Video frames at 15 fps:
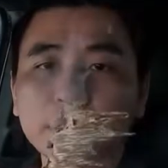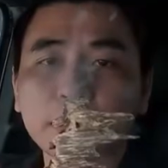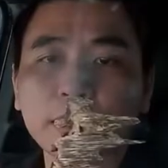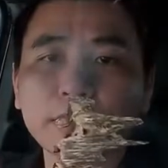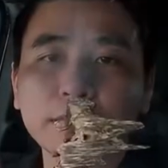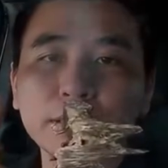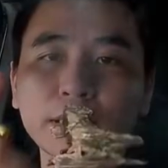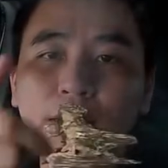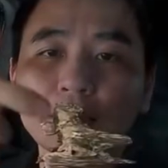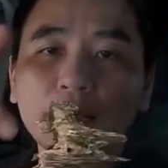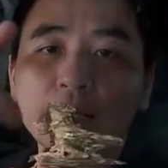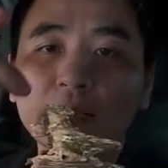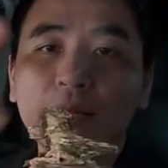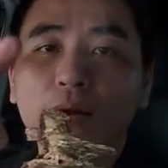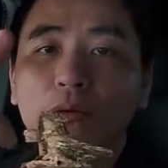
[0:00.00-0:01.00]
cái, cái
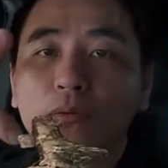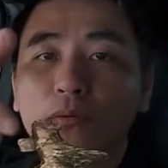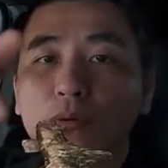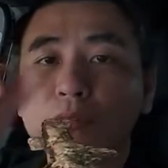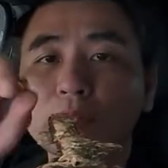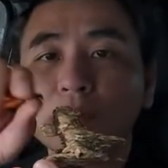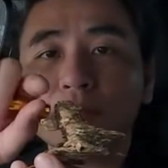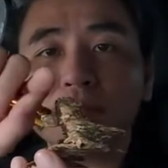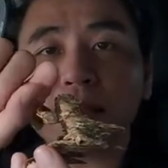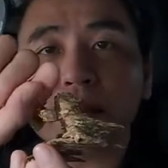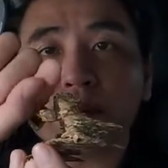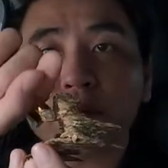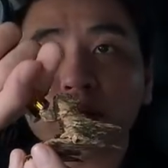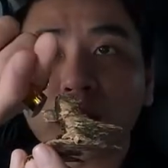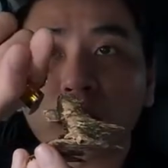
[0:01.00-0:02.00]
tinh dầu nó
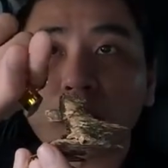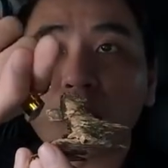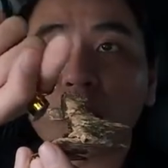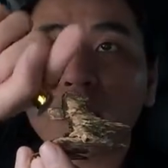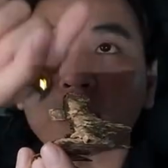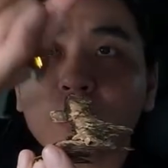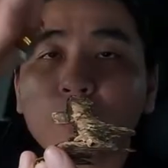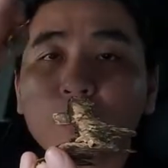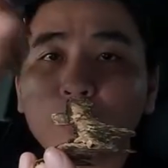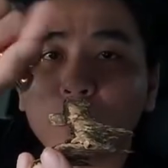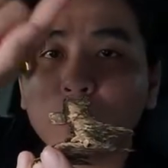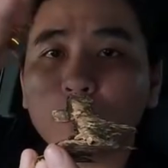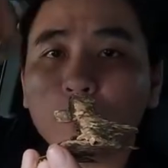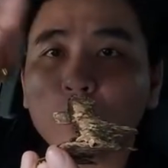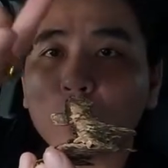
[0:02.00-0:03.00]
theo cái lần khói này nó cũng
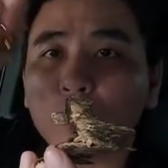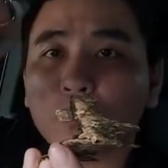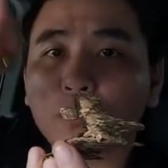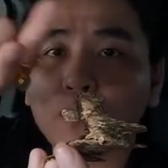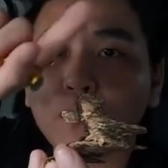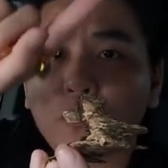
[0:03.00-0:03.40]
có tuổi tuổi tuổi